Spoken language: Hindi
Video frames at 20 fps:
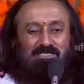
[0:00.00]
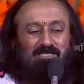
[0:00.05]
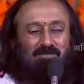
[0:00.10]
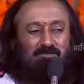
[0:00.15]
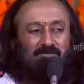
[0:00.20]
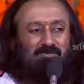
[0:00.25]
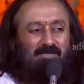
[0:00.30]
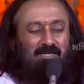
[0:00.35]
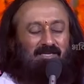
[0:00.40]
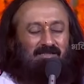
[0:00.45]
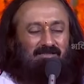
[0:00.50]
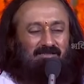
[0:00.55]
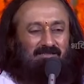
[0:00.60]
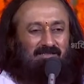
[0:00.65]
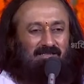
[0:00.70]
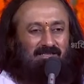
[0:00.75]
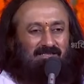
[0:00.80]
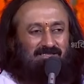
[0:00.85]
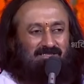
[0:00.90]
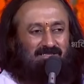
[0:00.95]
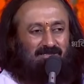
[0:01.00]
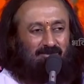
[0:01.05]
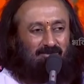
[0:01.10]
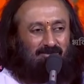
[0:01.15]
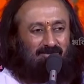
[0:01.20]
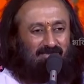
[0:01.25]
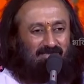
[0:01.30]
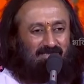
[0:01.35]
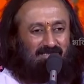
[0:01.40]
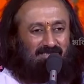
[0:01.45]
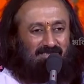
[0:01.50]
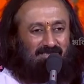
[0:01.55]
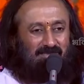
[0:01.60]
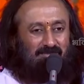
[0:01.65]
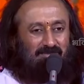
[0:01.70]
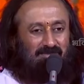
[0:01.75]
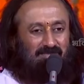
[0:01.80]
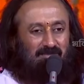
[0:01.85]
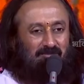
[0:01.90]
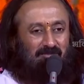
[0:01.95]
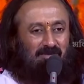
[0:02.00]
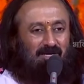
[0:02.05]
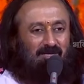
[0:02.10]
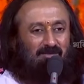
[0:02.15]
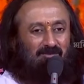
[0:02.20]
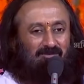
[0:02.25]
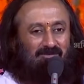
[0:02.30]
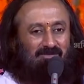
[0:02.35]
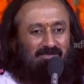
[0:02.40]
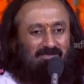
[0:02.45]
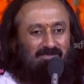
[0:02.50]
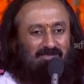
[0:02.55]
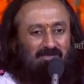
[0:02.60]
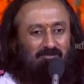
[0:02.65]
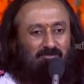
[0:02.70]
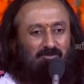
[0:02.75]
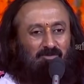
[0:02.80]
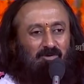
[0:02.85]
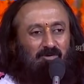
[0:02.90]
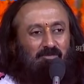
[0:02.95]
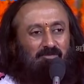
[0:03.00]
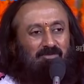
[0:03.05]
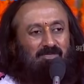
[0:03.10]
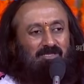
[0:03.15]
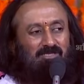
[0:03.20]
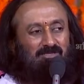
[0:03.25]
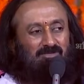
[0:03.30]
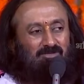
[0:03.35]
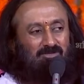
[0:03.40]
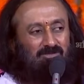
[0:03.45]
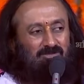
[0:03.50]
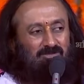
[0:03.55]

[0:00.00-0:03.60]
सब एक तरह से होते हैं सब समान होते हैं सबको अपने